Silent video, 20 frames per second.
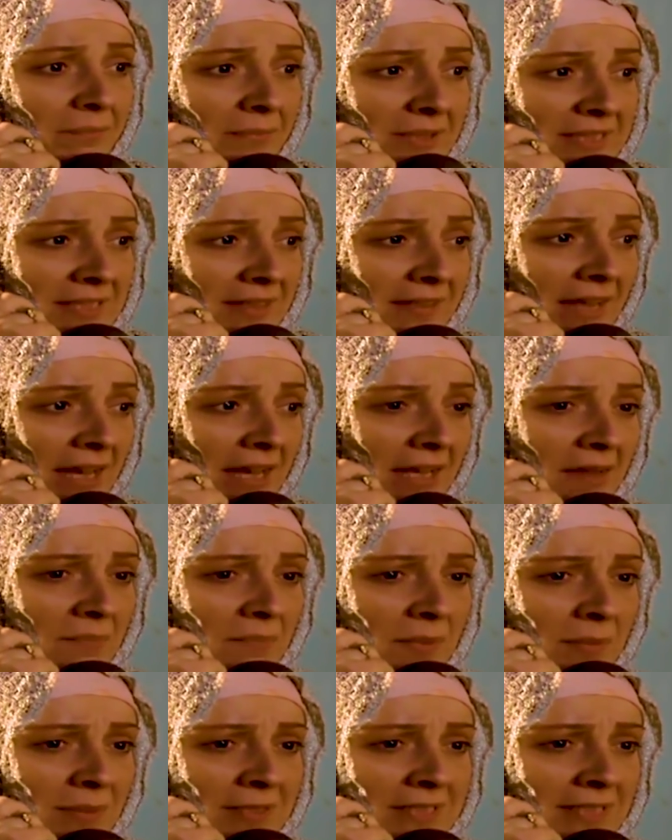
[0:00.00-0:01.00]
بسيطة لك
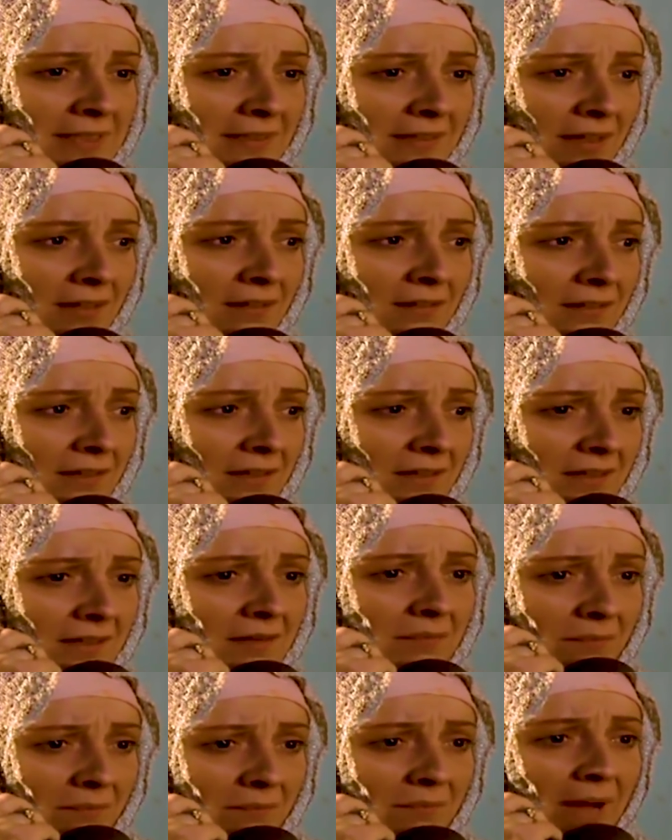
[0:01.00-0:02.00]
امي بسيطة
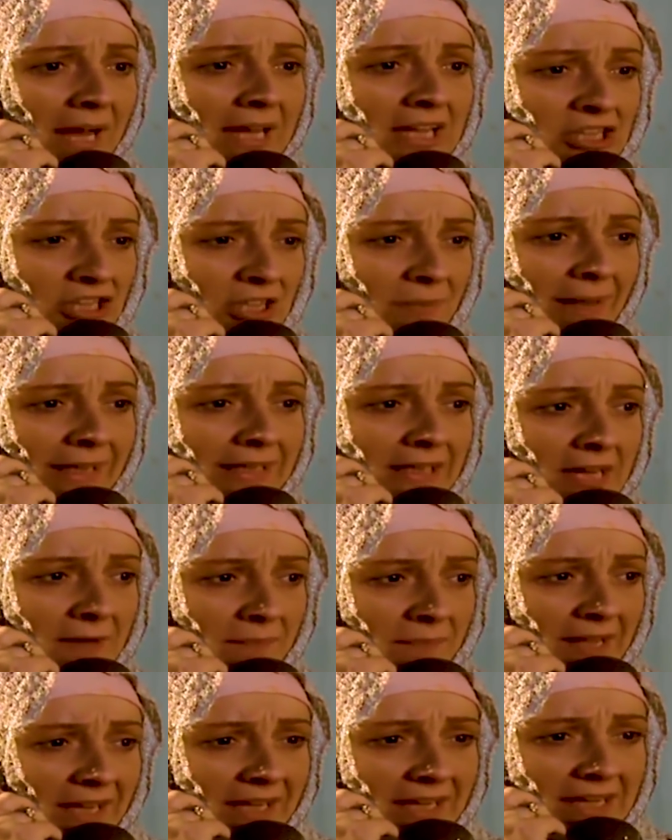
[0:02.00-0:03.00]
معلش
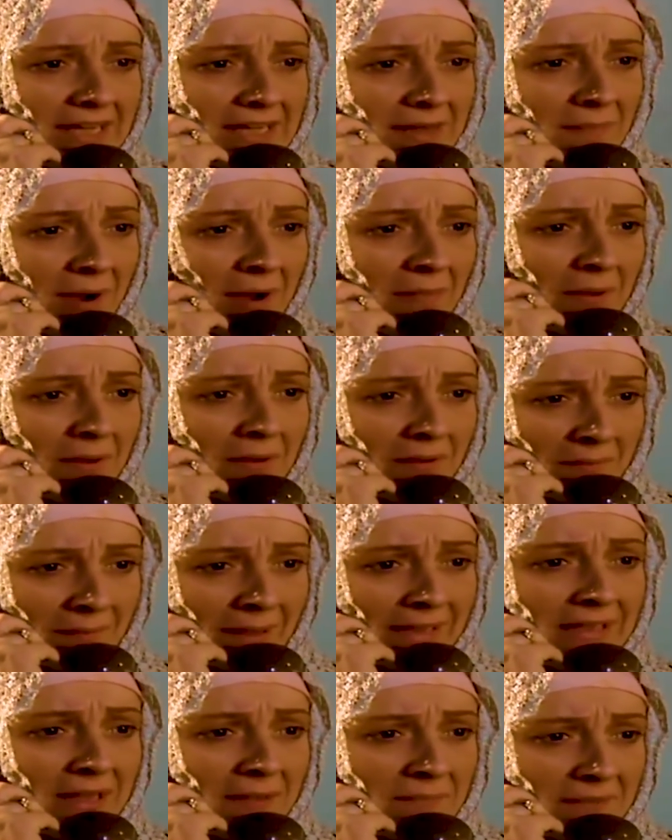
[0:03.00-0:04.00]
بعدين بتحكي لي ماما
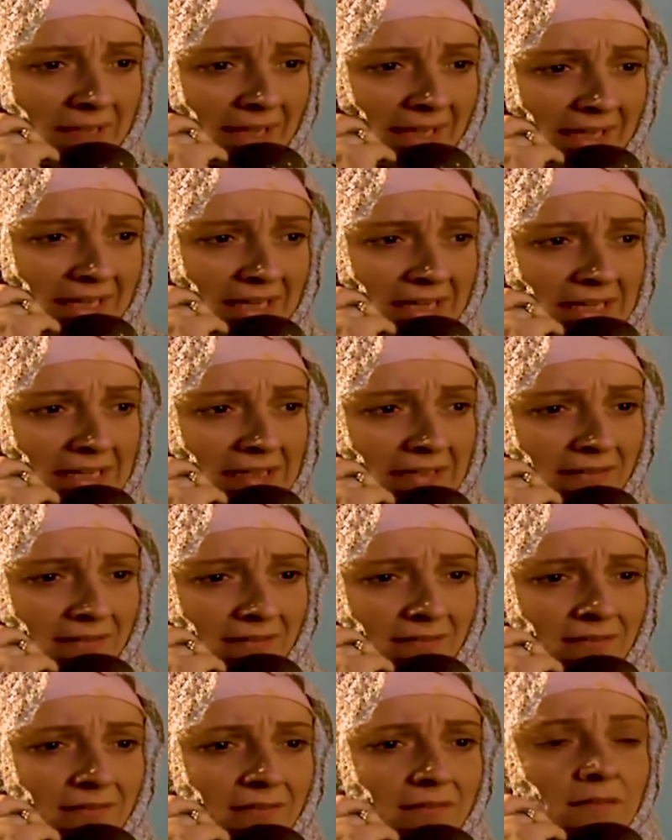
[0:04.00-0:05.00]
بعدين بتحكي لي
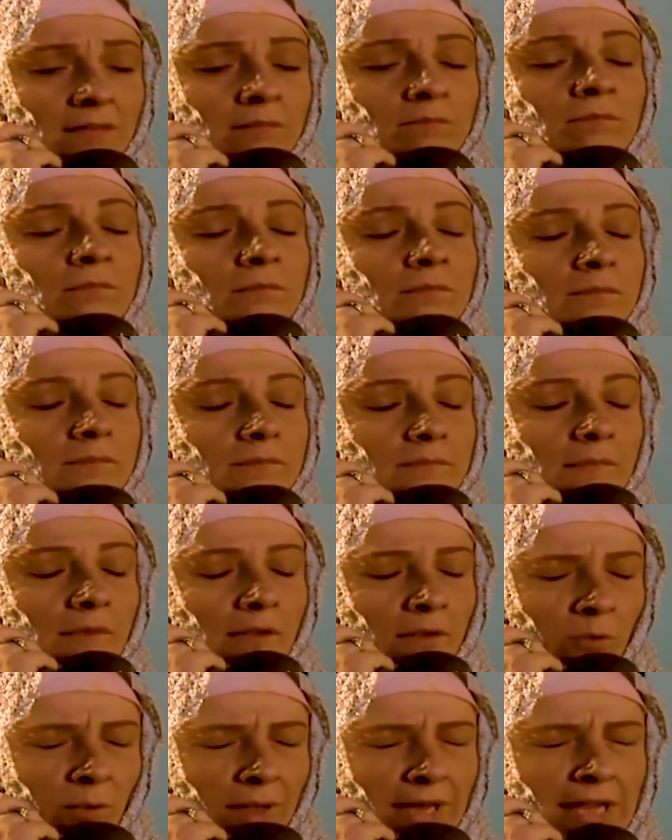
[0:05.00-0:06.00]

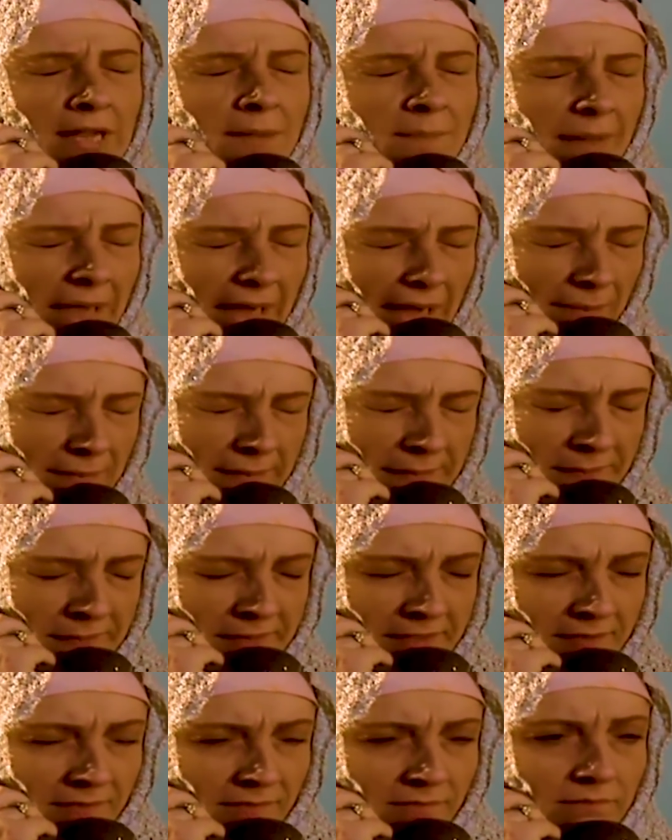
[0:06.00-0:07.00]
ولا يهمك
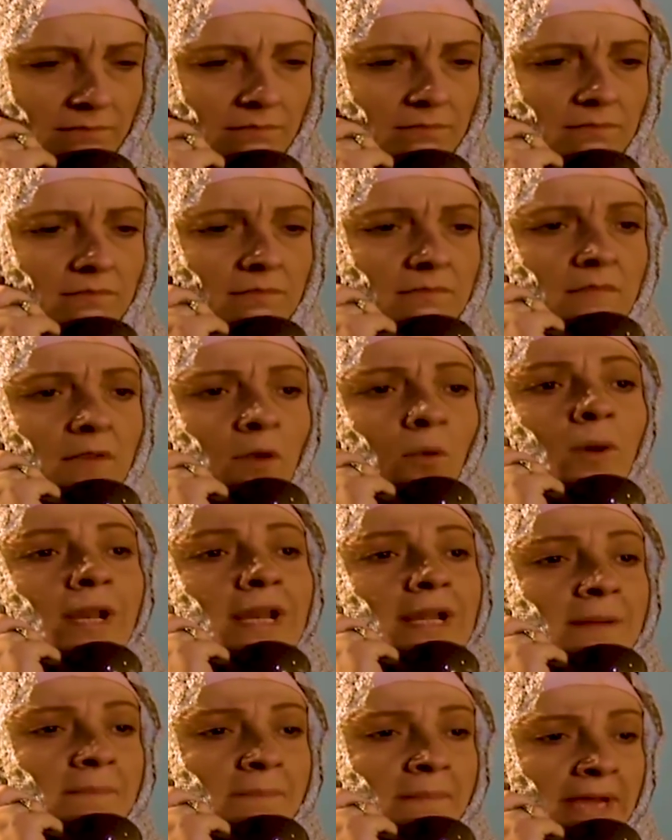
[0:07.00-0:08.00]
حبيبتي
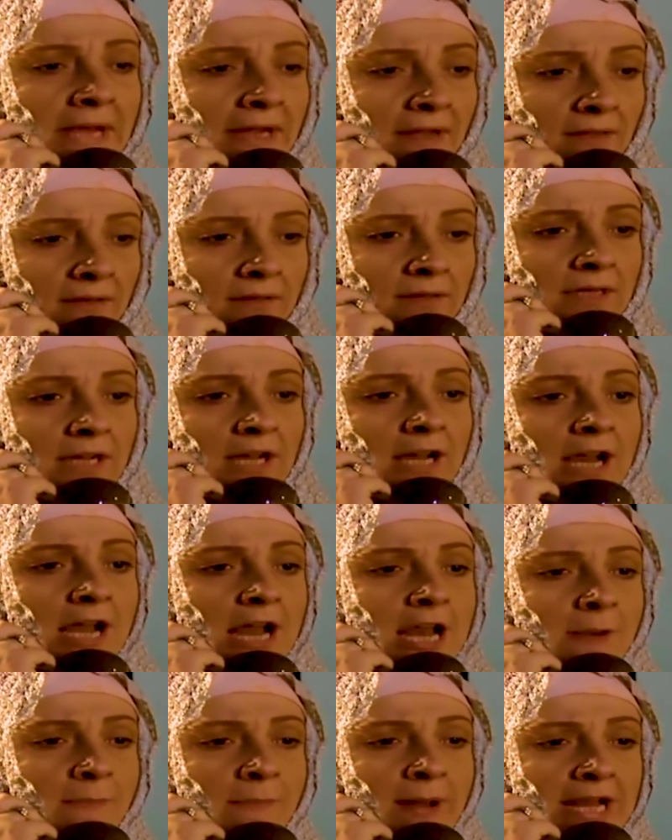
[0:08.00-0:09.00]
ولا يهمك
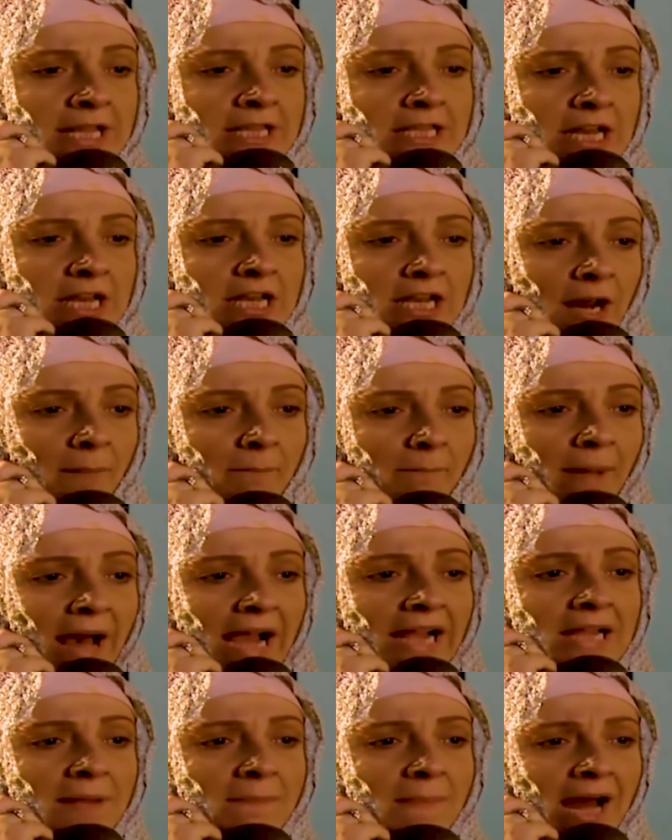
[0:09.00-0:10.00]
البيت اللي
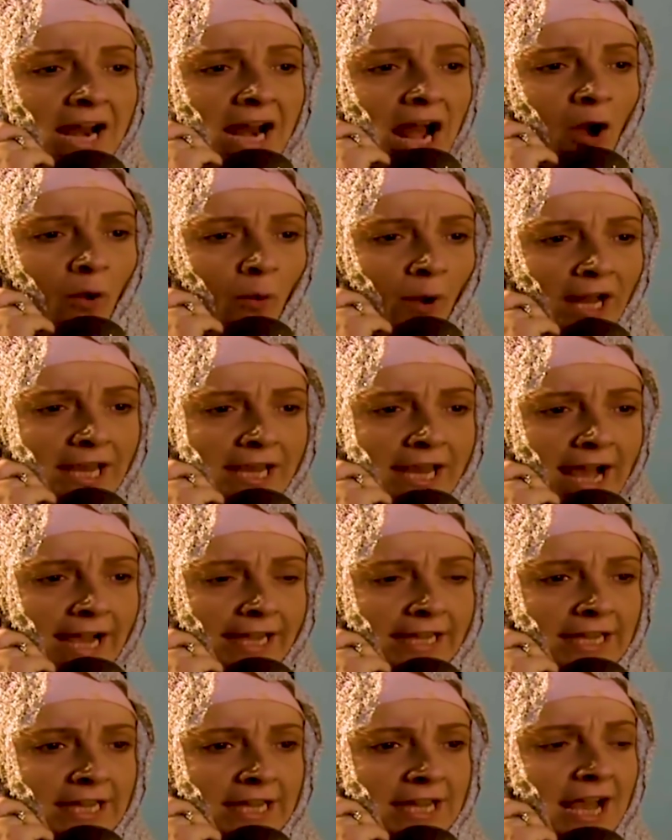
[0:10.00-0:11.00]
رباكي ما راح
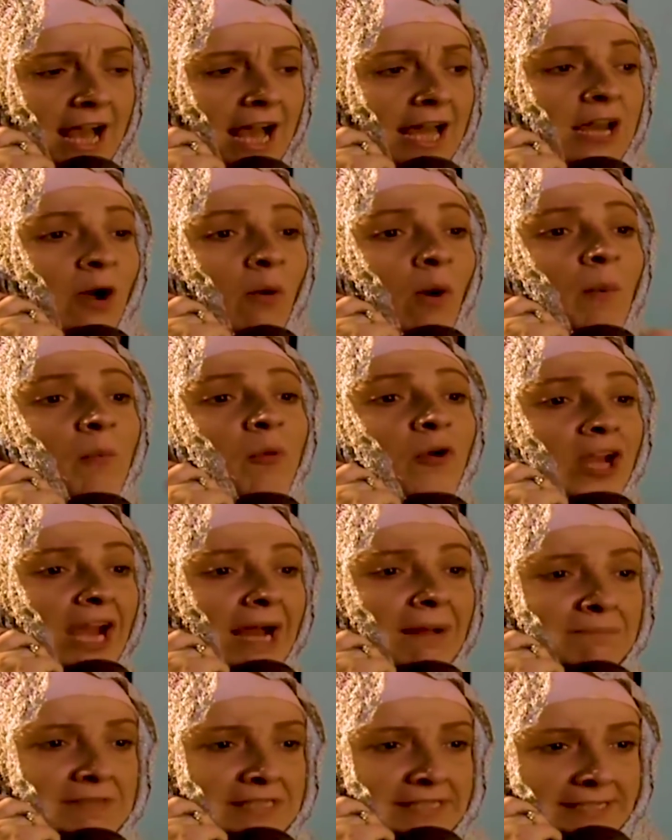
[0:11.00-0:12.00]
وخلاكي انا وابوكي عم